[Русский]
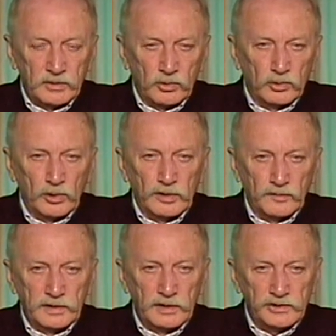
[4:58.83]
Но только
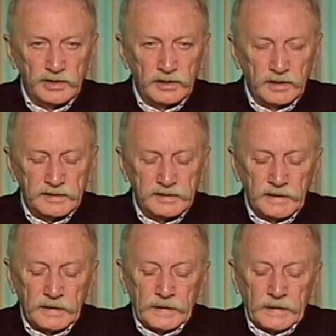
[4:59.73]
вы должны класть
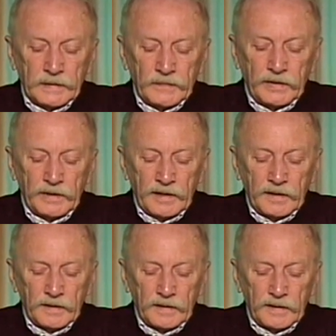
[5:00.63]
не